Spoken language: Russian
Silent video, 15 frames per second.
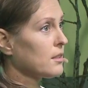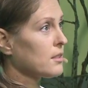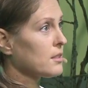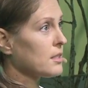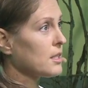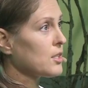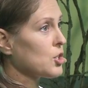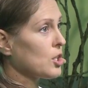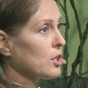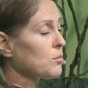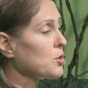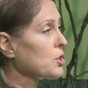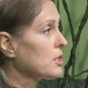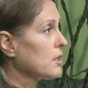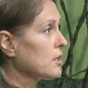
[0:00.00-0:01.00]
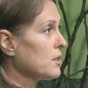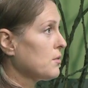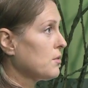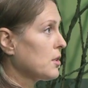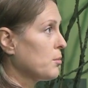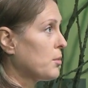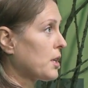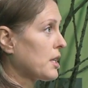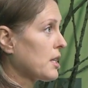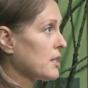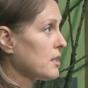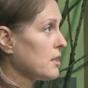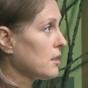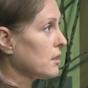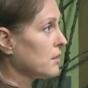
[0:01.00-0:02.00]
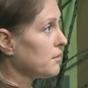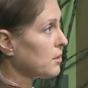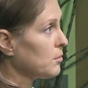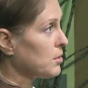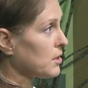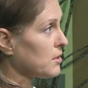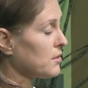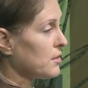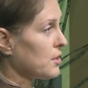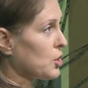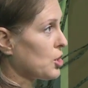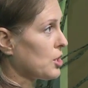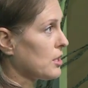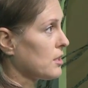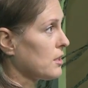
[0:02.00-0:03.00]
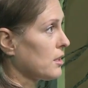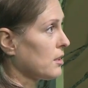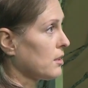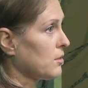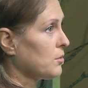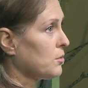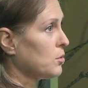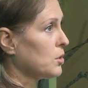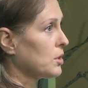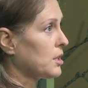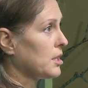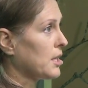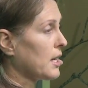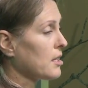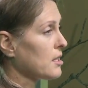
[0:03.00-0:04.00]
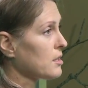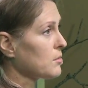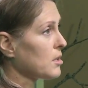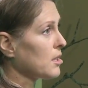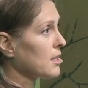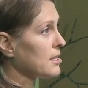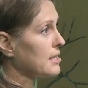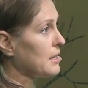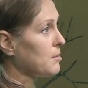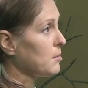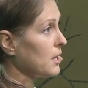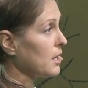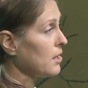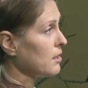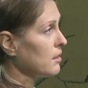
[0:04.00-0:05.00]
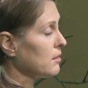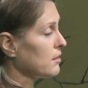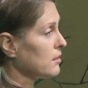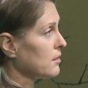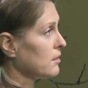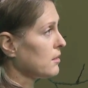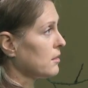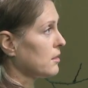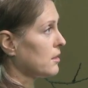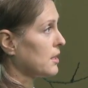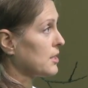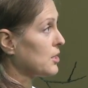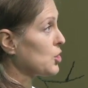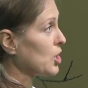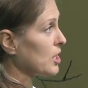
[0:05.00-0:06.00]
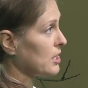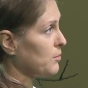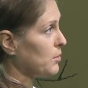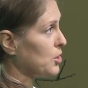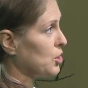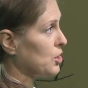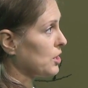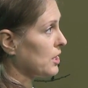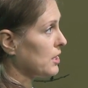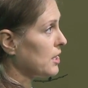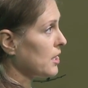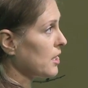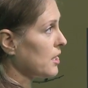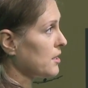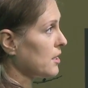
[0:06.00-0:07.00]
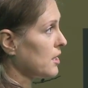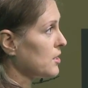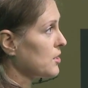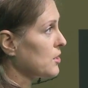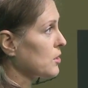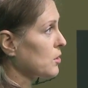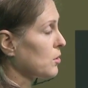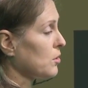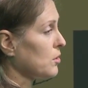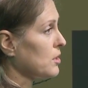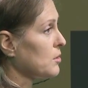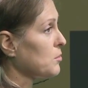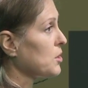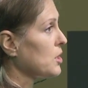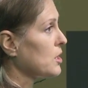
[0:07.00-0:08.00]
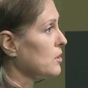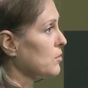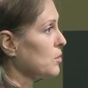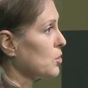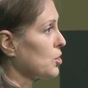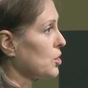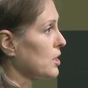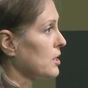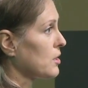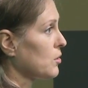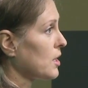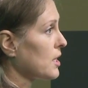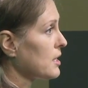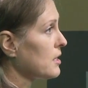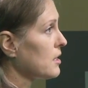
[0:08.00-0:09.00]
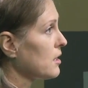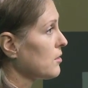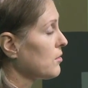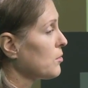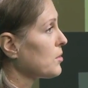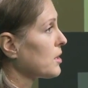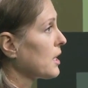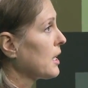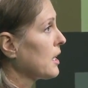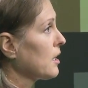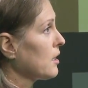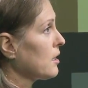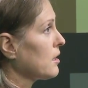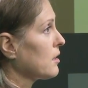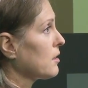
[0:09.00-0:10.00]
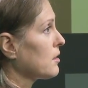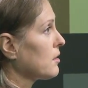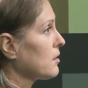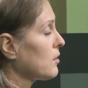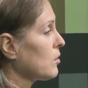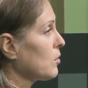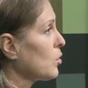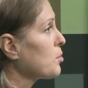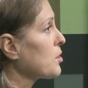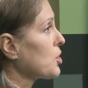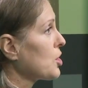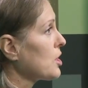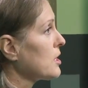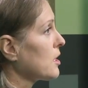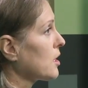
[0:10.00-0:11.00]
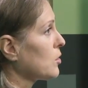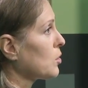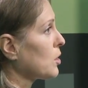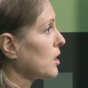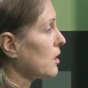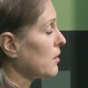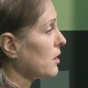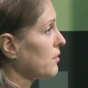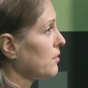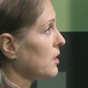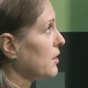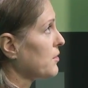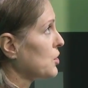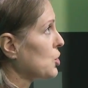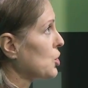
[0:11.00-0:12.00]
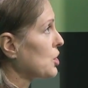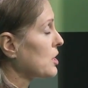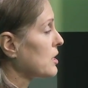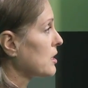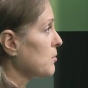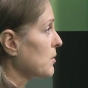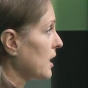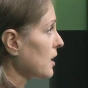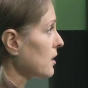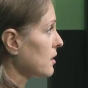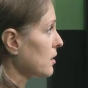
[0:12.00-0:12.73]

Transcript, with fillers: Знаете, человек может сделать выбор. Я сделала выбор в своей жизни. Вот. Я не смогла сама а, как сейчас, опять же таки, да, я анализирую, изменить свою жизнь, но я сделала выбор, э, образ жизни, который я вела в течение 7 лет